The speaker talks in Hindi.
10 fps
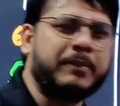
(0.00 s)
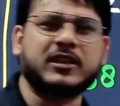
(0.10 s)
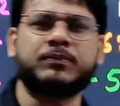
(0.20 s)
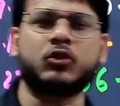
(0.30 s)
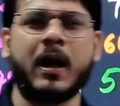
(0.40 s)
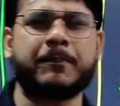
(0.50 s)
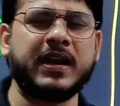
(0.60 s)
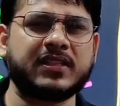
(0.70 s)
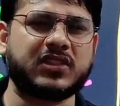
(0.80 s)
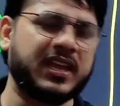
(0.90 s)
मतलब तो आप
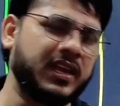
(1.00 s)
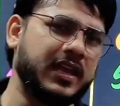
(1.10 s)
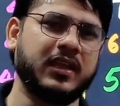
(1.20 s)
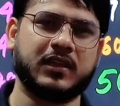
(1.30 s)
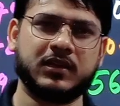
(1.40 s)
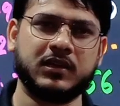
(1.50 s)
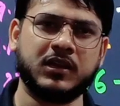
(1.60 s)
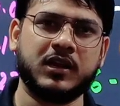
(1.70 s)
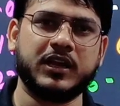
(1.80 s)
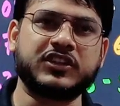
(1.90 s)
लेते ही नहीं
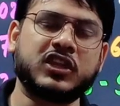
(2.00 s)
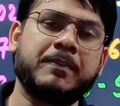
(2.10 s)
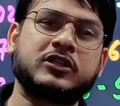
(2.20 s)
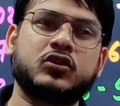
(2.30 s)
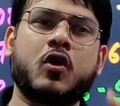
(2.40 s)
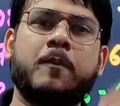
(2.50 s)
इतने बच्चों को